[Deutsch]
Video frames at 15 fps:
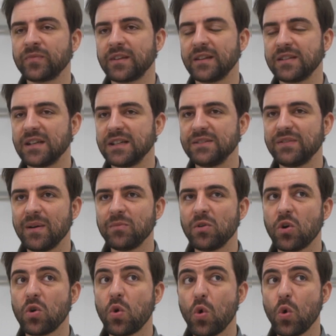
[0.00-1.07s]
Das heißt, wir haben
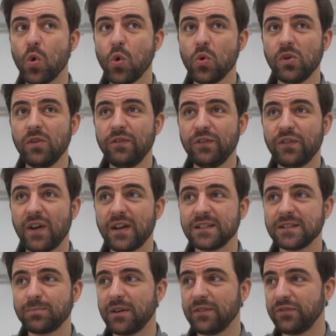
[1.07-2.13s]
noch
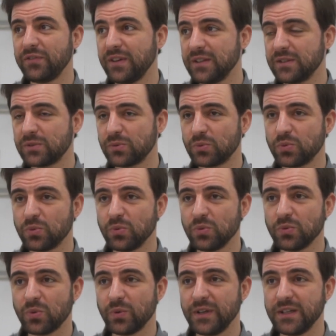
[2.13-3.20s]
unfassbar viel zu
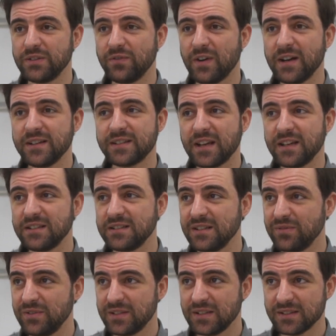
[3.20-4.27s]
tun und ich weiß echt
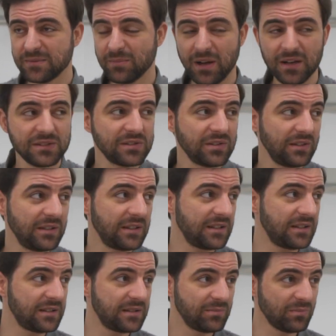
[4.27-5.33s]
nicht, wie ich das machen soll.
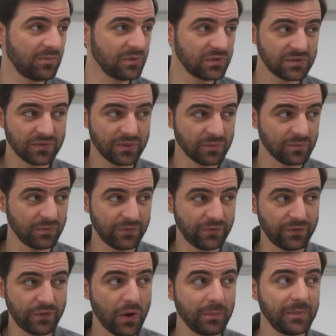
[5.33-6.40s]
Ich muss
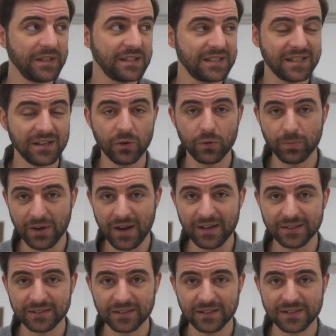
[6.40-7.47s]
förmlich hier
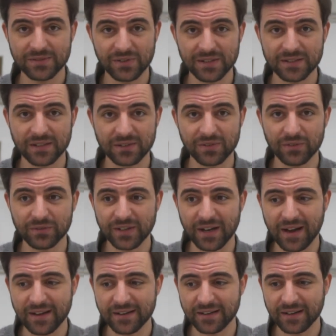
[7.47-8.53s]
übernachten, dass wir das irgendwie auf die
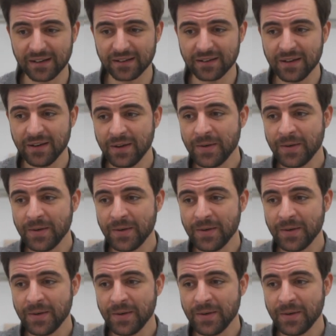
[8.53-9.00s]
Reihe kriegen.